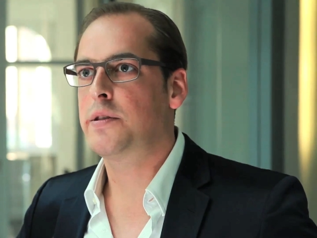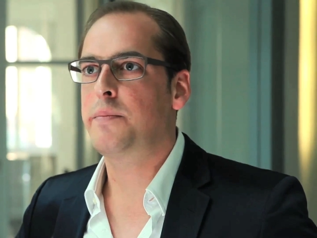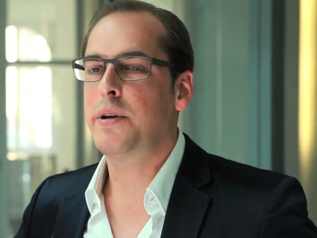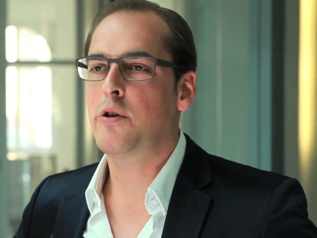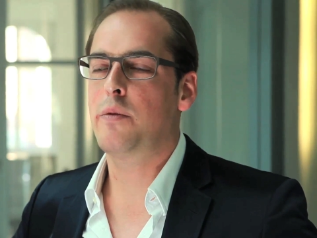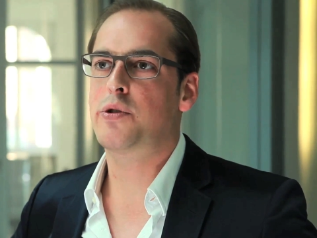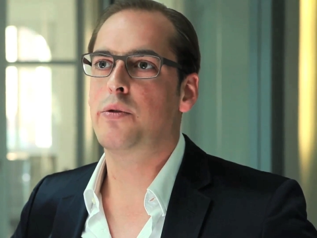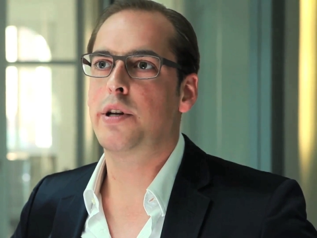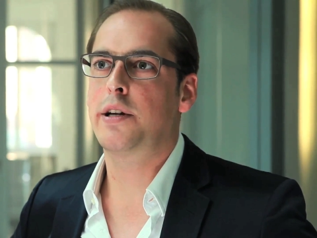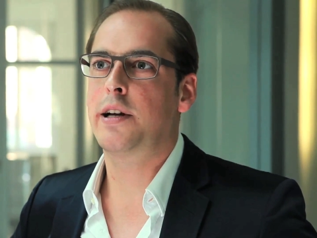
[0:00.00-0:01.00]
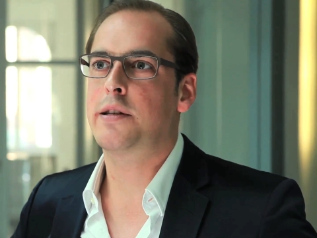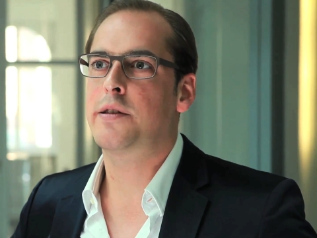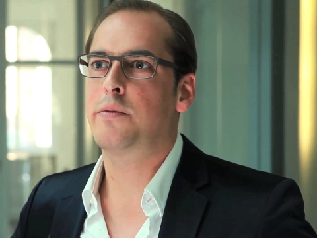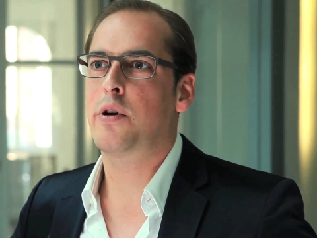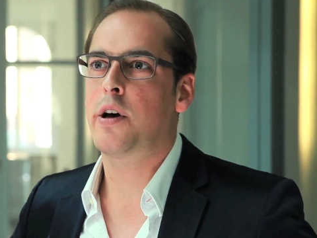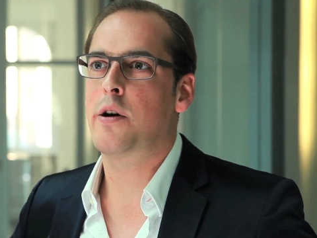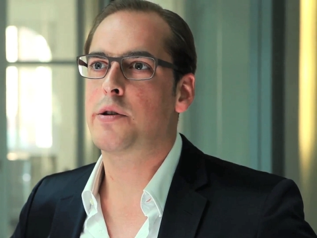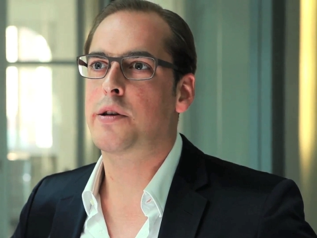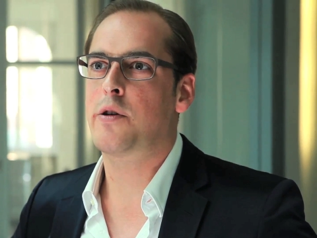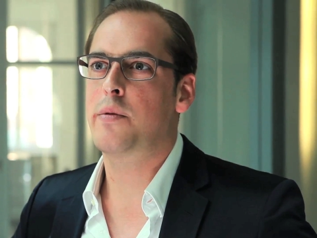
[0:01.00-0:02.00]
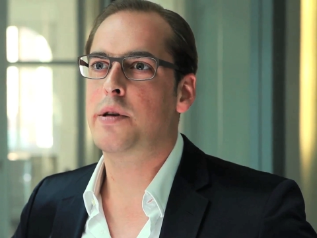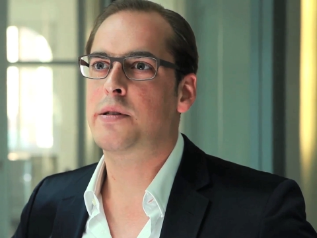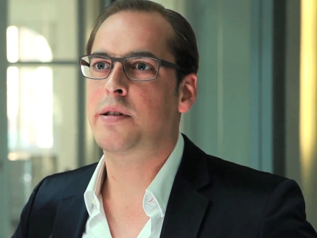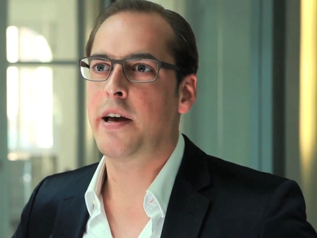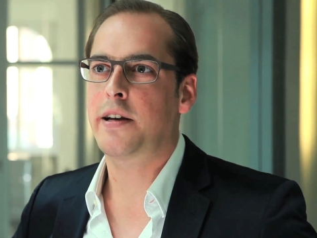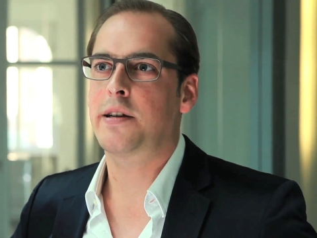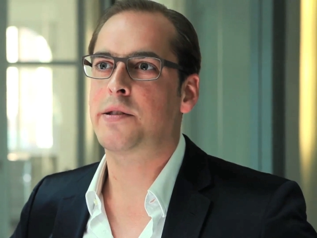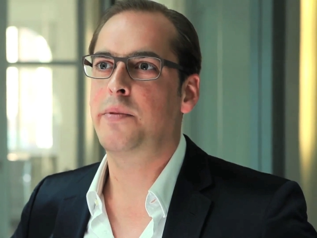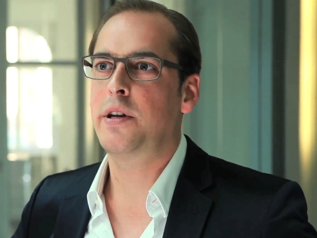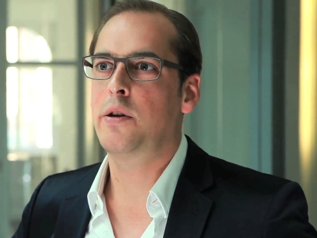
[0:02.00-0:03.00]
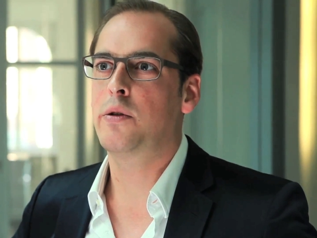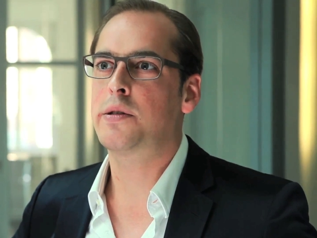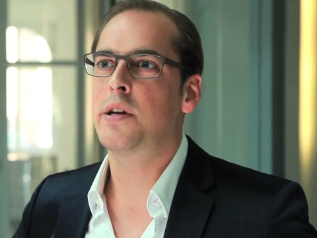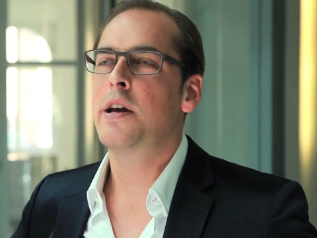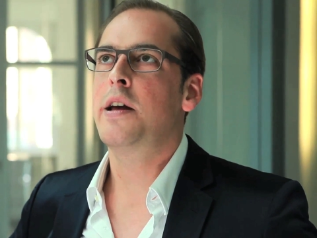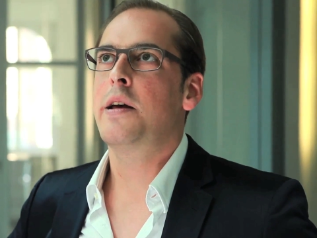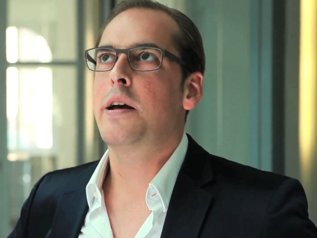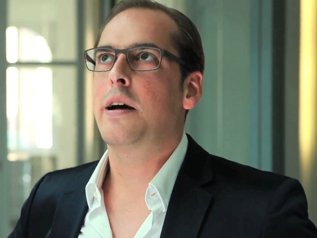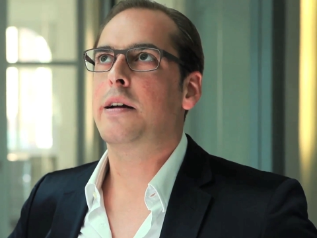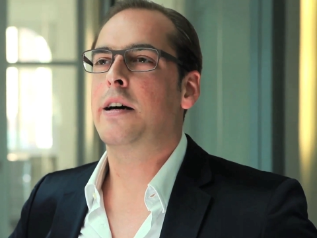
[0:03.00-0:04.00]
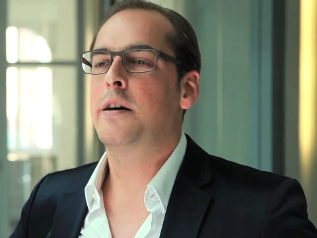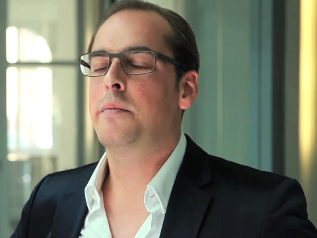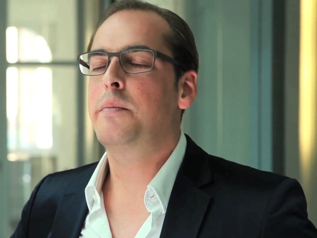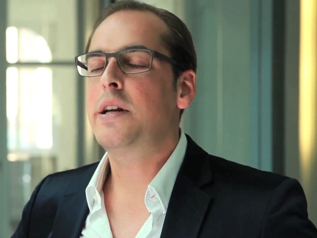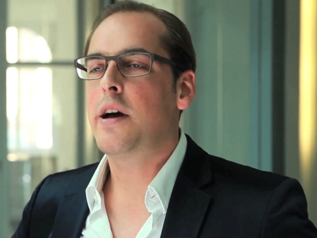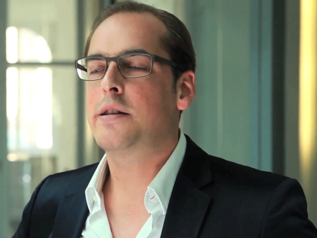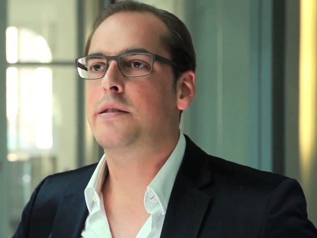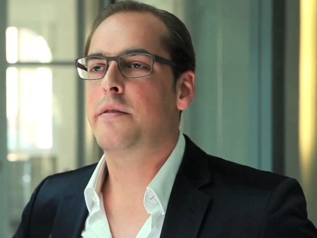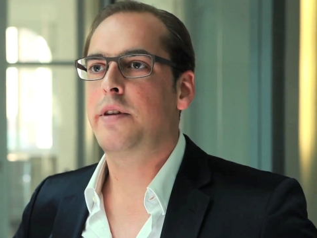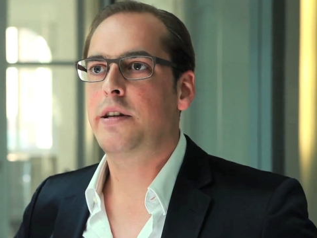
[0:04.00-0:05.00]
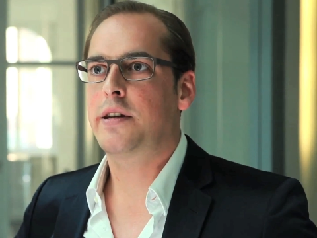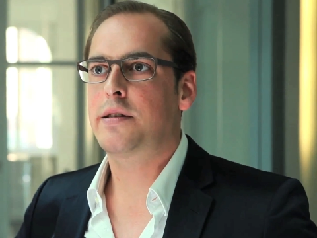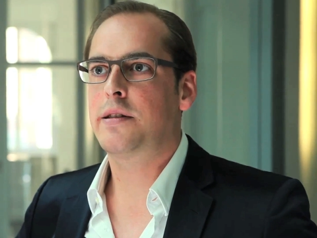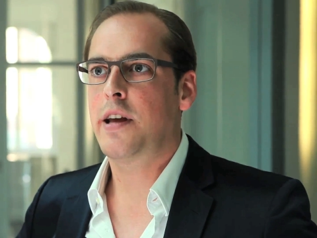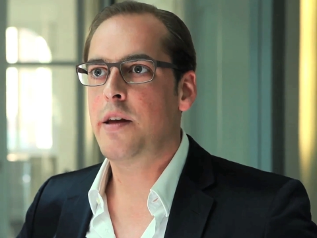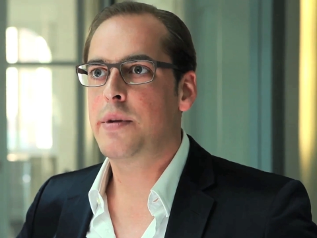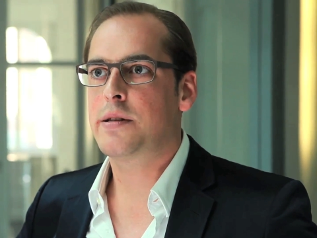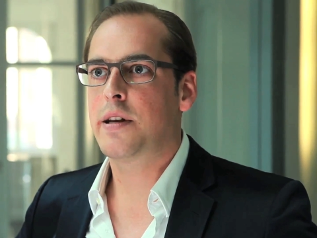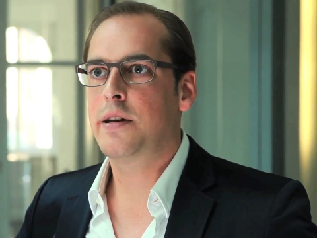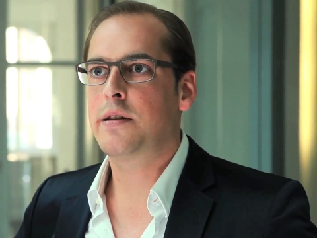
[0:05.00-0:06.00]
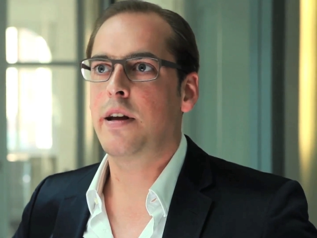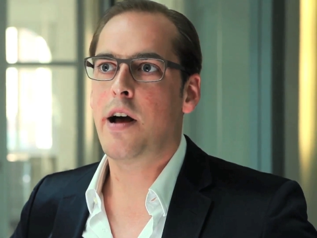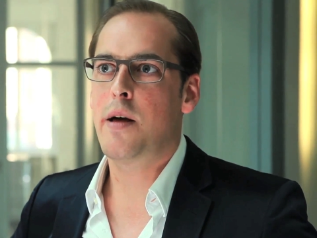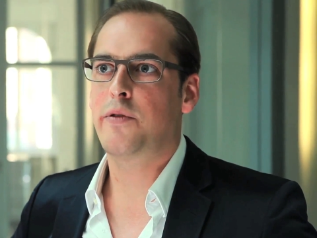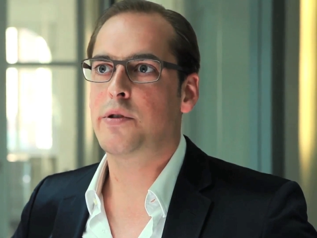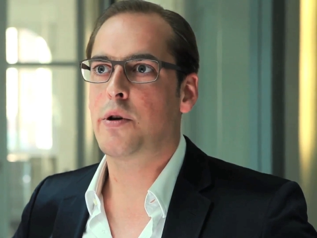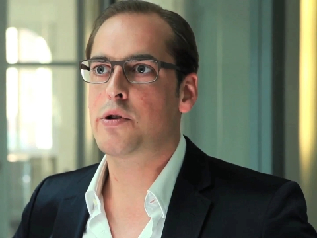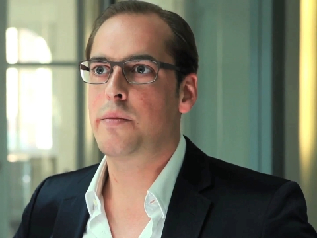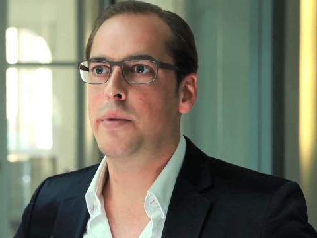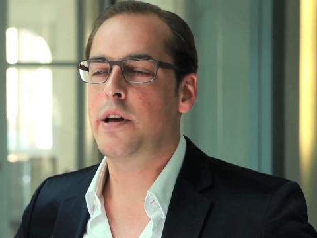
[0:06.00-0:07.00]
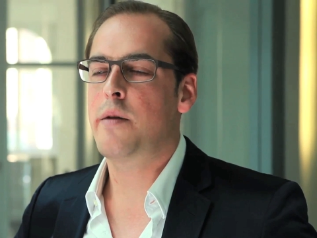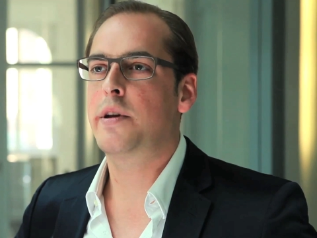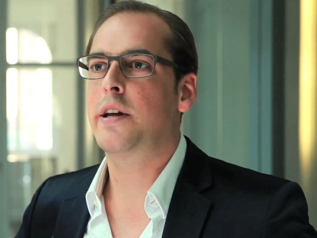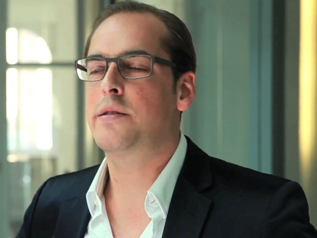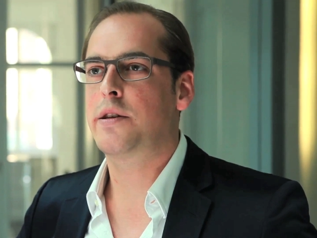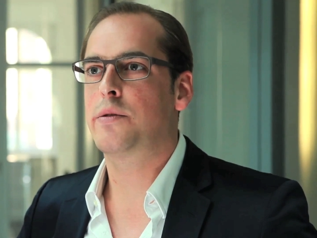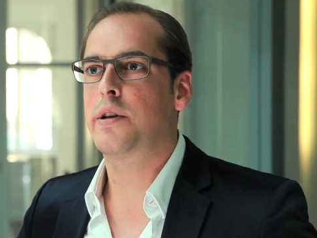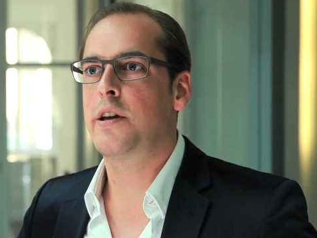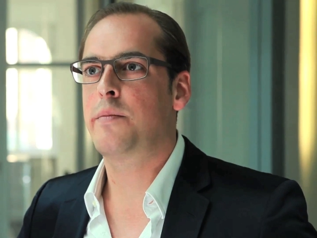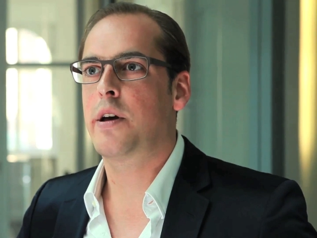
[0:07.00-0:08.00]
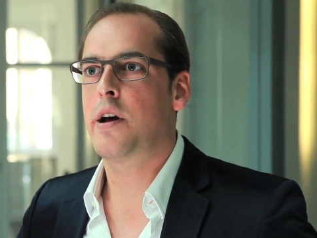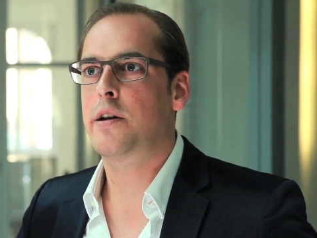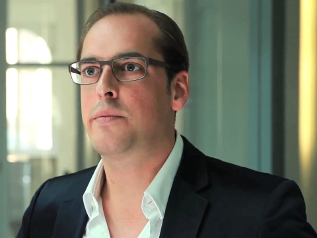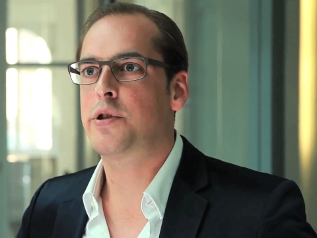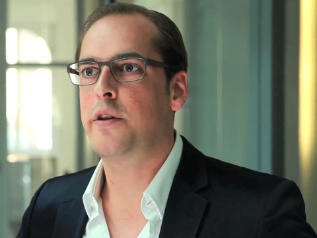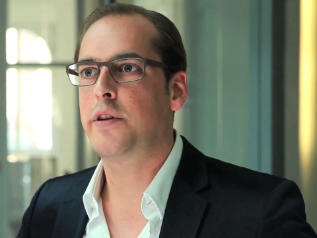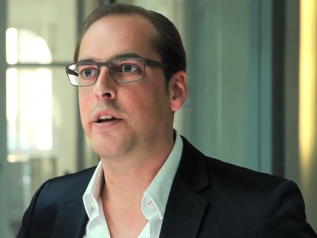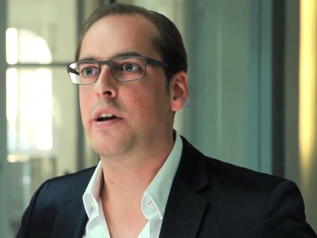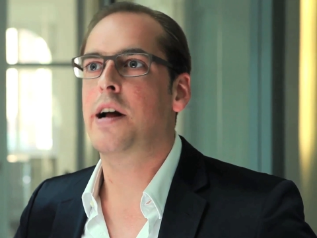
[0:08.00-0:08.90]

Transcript: Die Bitkom-Studie, die letzte Woche herausgekommen ist, zeigt, dass Videos ähm, mit eins der wichtigsten Themen sind innerhalb von Social Media, mit denen sich Unternehmen gerade beschäftigen.